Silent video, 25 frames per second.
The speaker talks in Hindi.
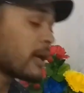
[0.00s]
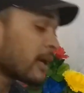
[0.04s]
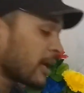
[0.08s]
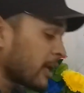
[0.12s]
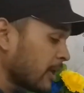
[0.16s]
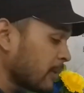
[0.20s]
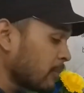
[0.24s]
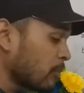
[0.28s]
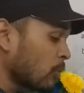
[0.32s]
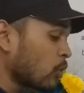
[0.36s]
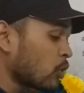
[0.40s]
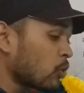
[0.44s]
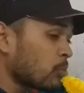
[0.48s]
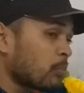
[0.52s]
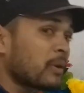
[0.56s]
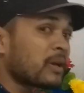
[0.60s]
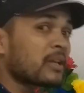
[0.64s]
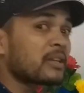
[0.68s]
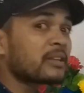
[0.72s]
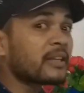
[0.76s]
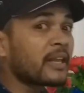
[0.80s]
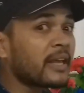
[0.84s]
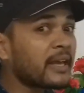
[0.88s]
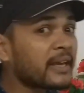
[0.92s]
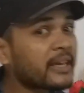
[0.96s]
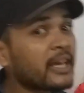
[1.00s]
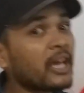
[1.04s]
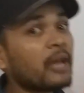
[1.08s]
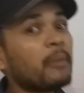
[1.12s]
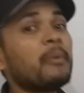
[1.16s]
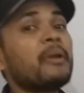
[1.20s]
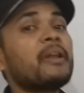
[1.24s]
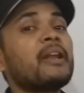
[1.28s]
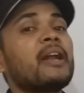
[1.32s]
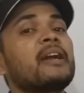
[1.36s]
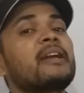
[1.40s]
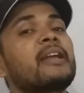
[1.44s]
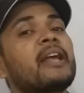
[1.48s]
की पर देखे
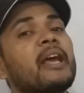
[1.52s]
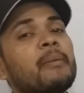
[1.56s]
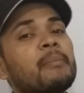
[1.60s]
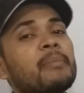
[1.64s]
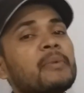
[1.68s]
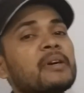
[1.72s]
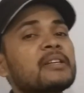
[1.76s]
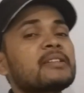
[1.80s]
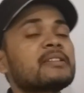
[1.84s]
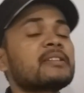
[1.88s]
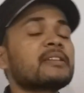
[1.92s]
बिना टाइप कर